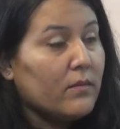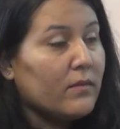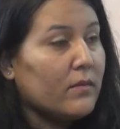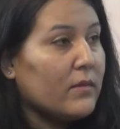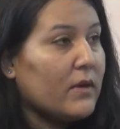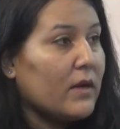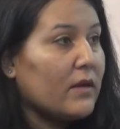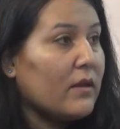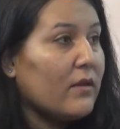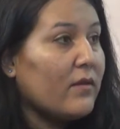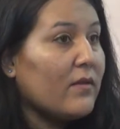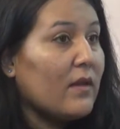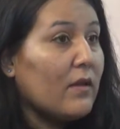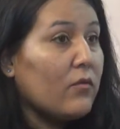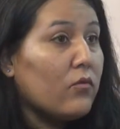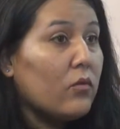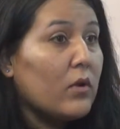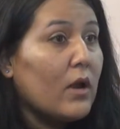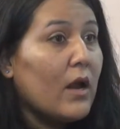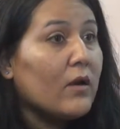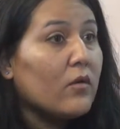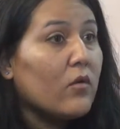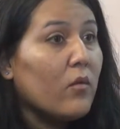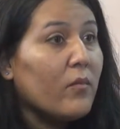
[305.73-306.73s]
tratan de
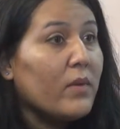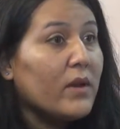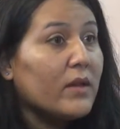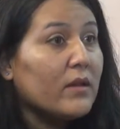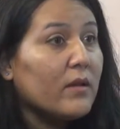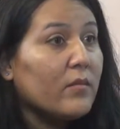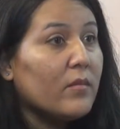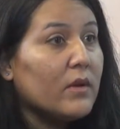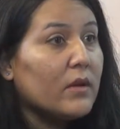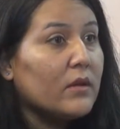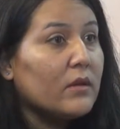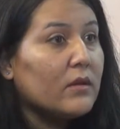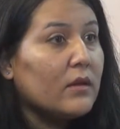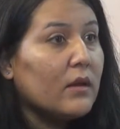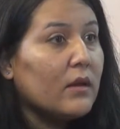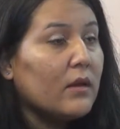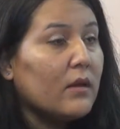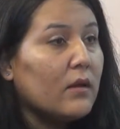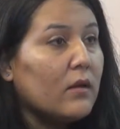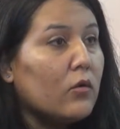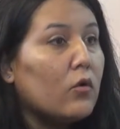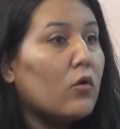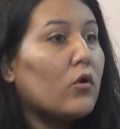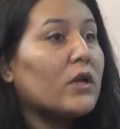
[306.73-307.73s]
anular completamente
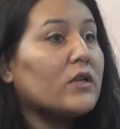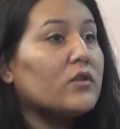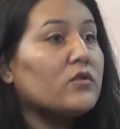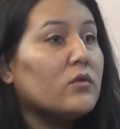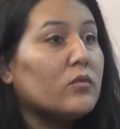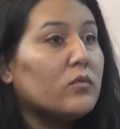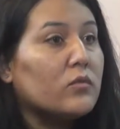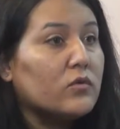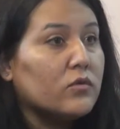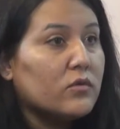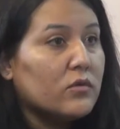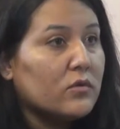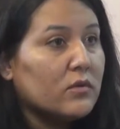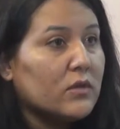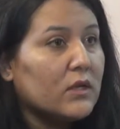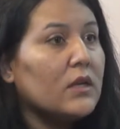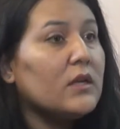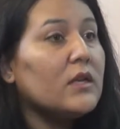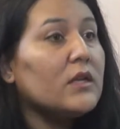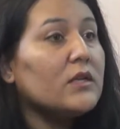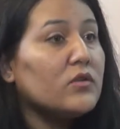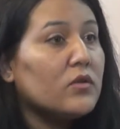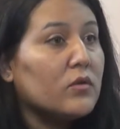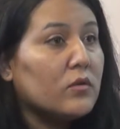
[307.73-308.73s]
lo que somos,
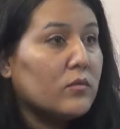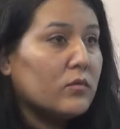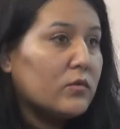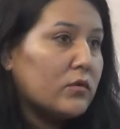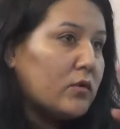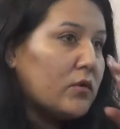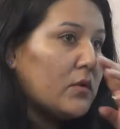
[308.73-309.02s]
quiénes somos.